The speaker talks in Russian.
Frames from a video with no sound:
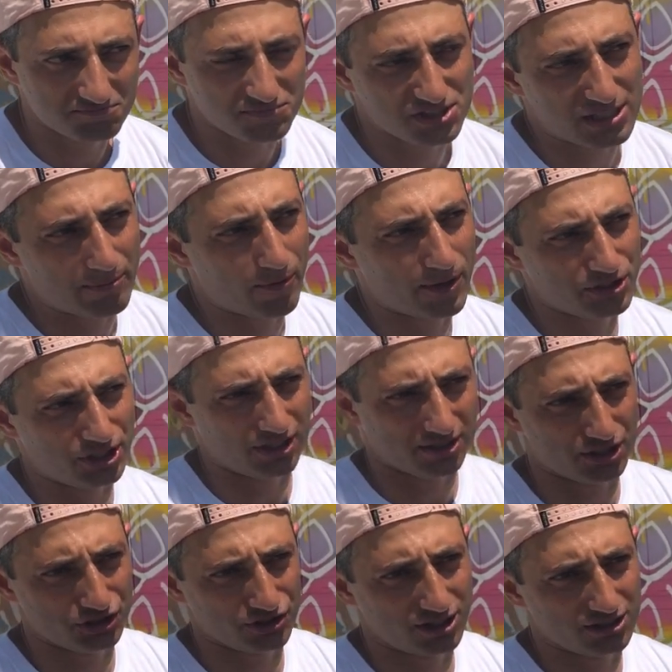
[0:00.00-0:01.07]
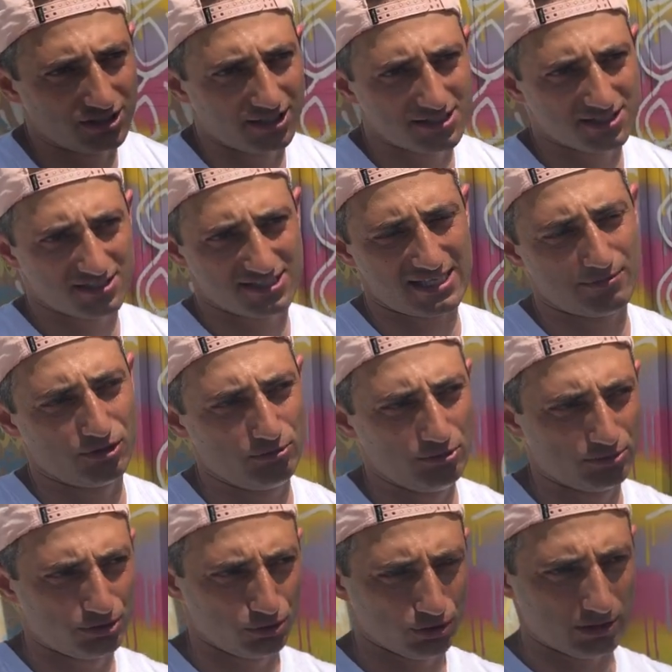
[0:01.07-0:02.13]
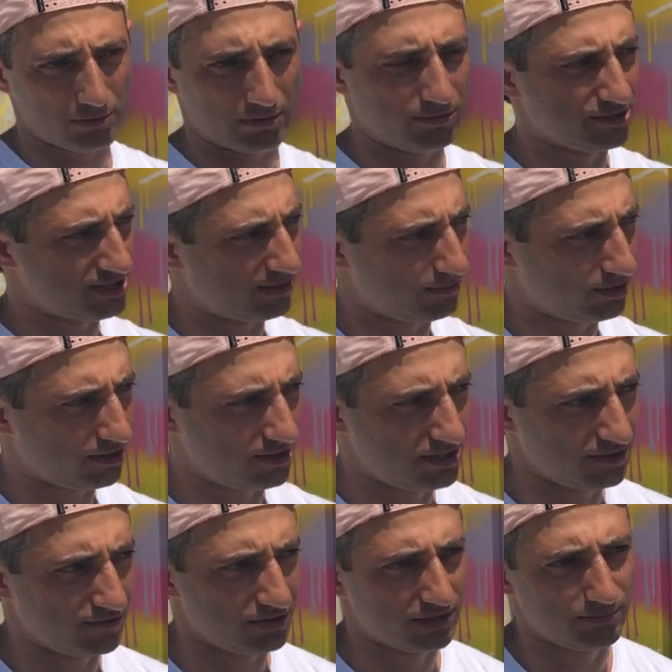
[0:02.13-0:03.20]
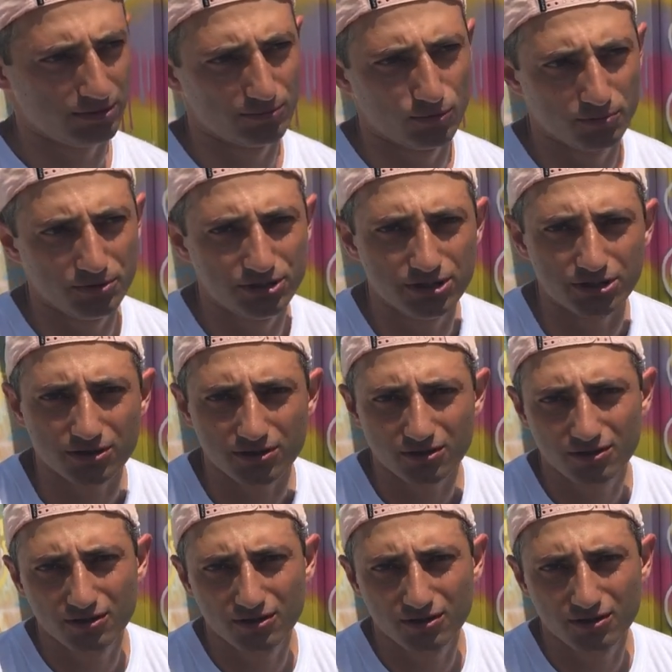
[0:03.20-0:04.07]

с самого начала, как начал кататься, самый любимый трюк для меня был самый красивый, это был Моби Дик.